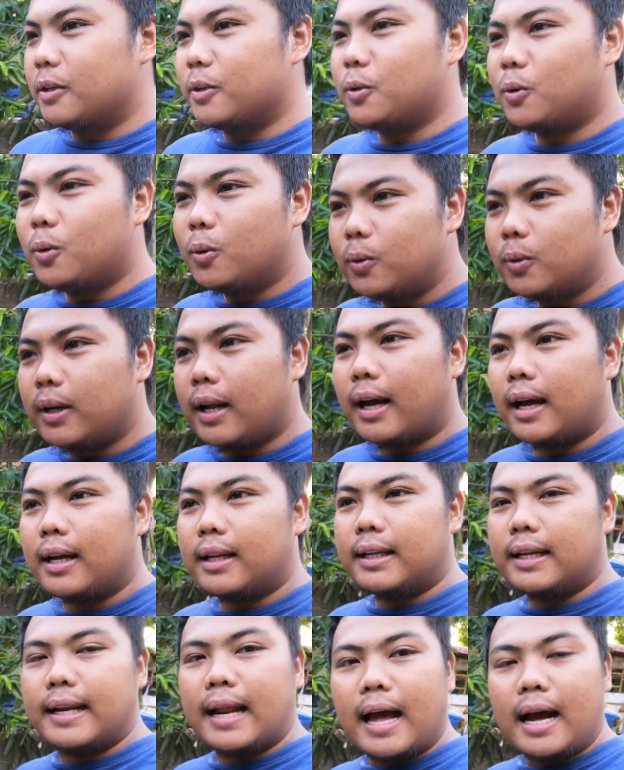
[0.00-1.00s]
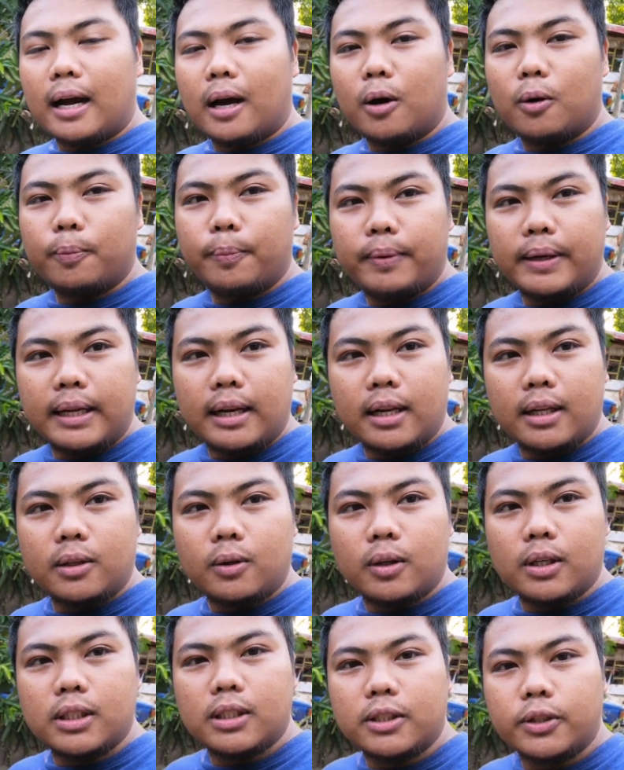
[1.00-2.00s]
Yung una, ninakaw, pinalit
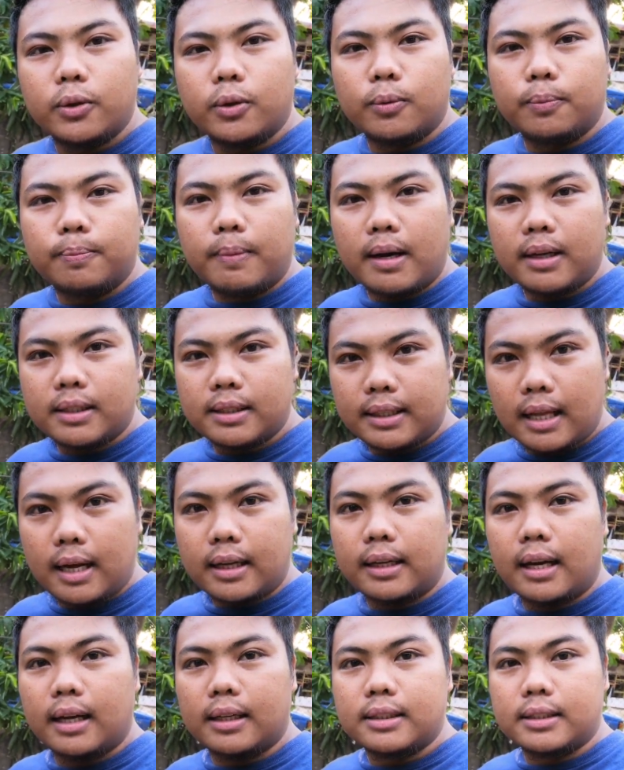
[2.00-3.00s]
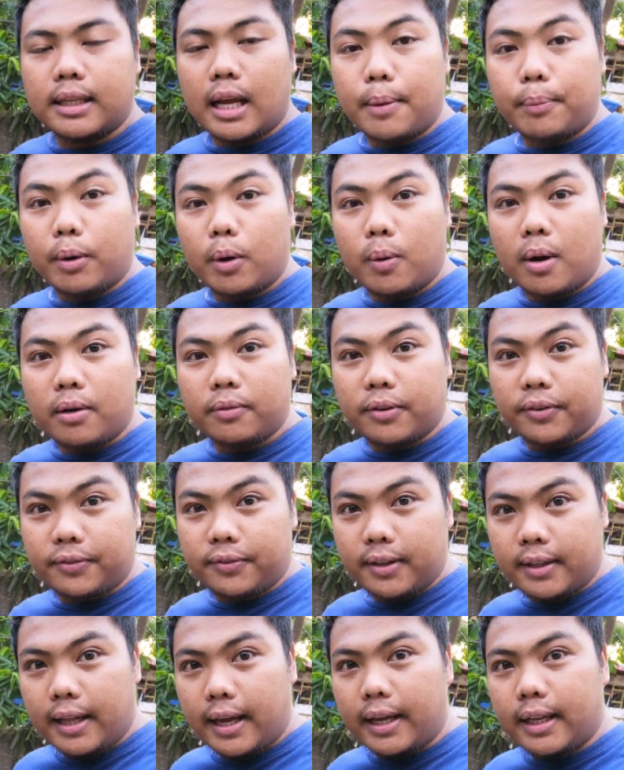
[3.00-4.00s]
ko is yung pang stock ng Sniper
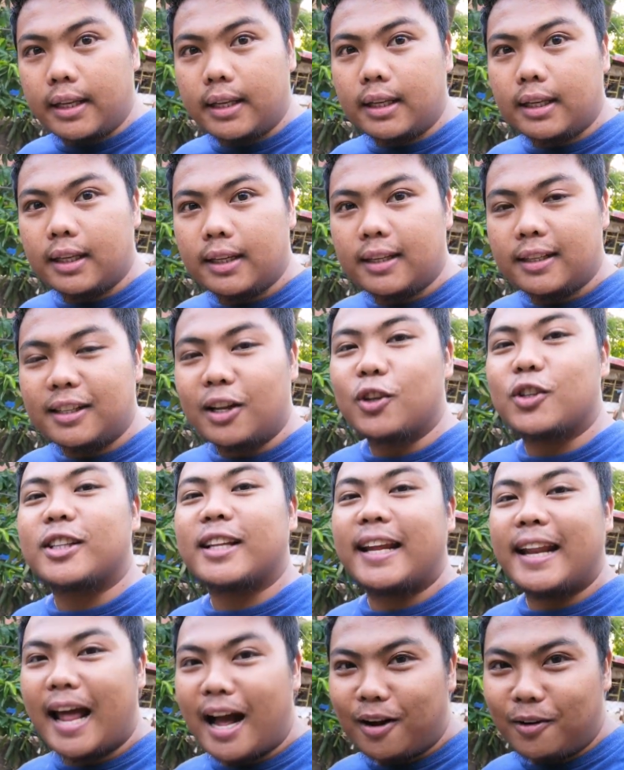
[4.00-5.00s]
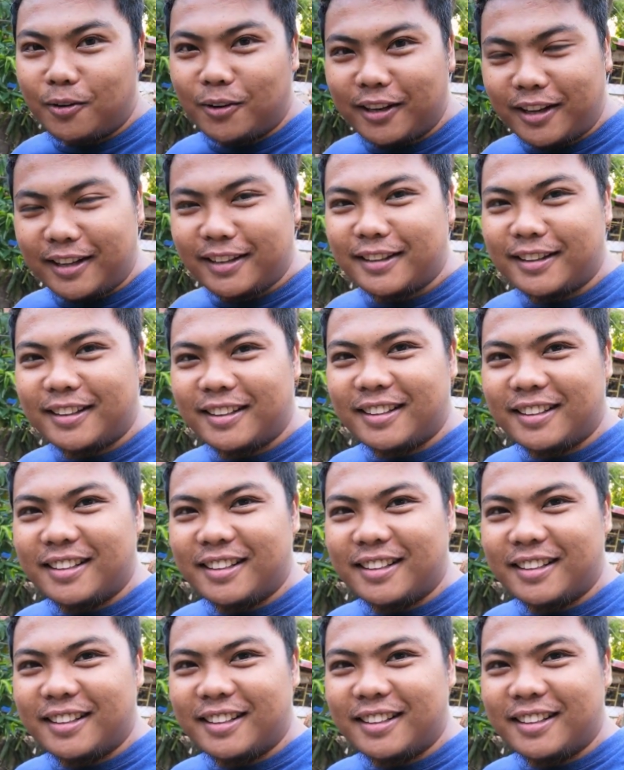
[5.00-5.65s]
150 din. Tapos ninakaw ulit.